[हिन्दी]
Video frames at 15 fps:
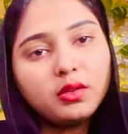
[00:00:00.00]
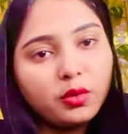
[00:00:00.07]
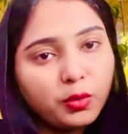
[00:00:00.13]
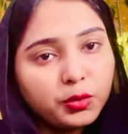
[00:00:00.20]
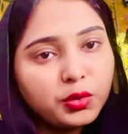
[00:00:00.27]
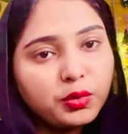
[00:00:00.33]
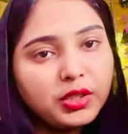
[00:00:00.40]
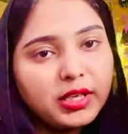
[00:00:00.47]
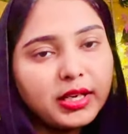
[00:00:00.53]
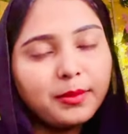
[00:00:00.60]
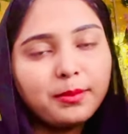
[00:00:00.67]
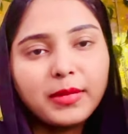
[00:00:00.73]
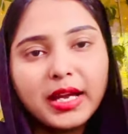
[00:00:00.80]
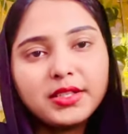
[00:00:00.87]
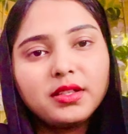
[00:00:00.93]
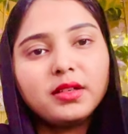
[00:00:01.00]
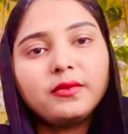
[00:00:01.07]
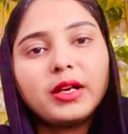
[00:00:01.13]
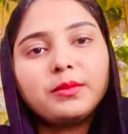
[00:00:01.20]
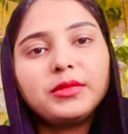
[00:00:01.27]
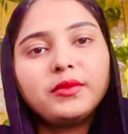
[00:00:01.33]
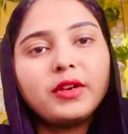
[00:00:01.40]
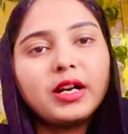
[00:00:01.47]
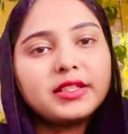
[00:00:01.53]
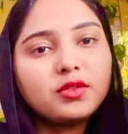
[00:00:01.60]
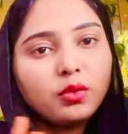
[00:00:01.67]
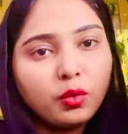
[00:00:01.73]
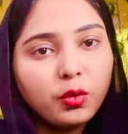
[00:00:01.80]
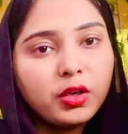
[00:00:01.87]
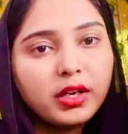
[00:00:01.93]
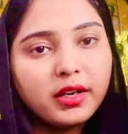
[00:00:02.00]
ग्रोथ हुई है मैजिकल फैमिली फास्ट ग्रो